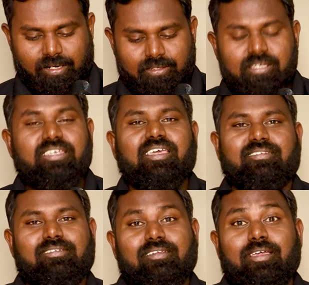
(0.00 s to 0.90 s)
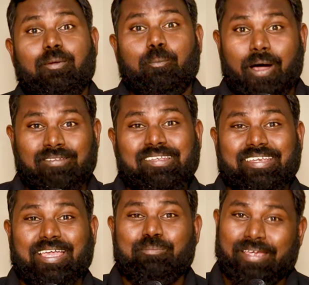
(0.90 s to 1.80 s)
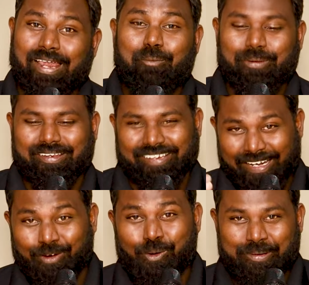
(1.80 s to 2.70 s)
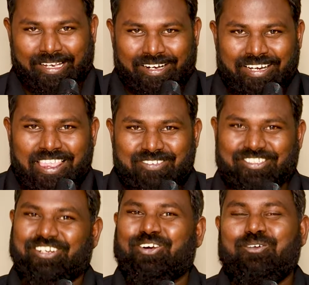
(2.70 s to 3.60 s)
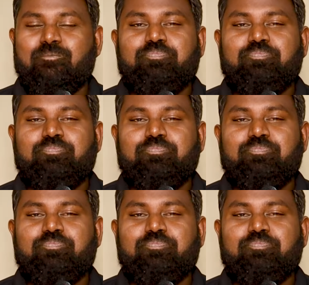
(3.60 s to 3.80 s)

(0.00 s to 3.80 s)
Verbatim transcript: என்னது எஸ் மாஸ்டர் கேப் எல்லா படம் நிறைய ஓப்பனிங்னாலும் எழுதி வச்சுருக்கோம்